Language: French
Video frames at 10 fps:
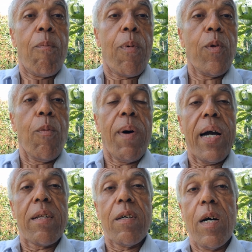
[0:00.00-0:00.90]
Prenons
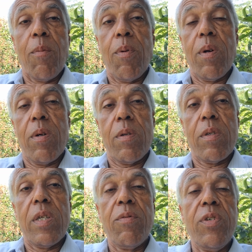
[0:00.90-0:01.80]
par exemple
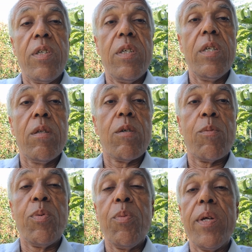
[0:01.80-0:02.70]
déficit
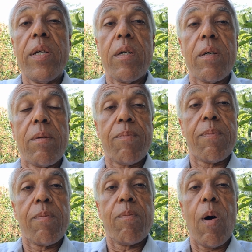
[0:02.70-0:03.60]
public.
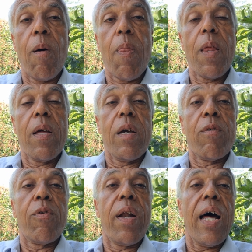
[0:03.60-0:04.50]
Bon,
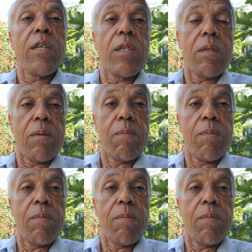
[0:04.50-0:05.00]
il faut de l'argent.